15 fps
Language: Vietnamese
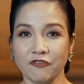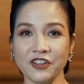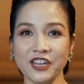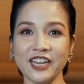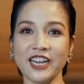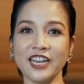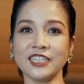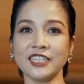
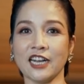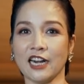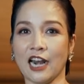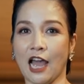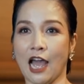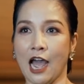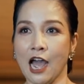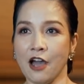vì nghĩ rằng
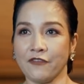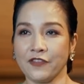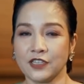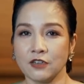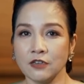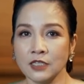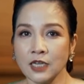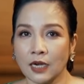là à
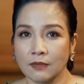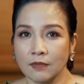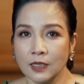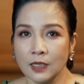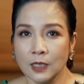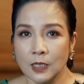phải giữ chặt